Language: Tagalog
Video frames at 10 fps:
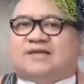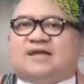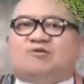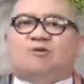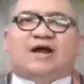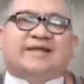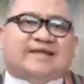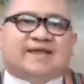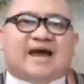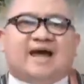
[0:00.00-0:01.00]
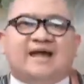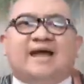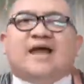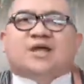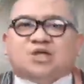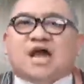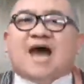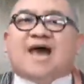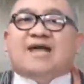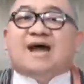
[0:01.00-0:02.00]
sa Eucharistia, siya
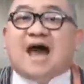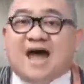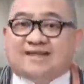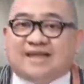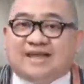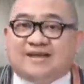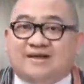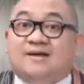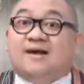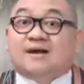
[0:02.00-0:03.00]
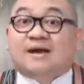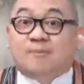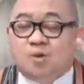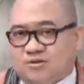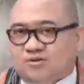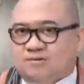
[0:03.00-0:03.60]
ay ang ating gamot.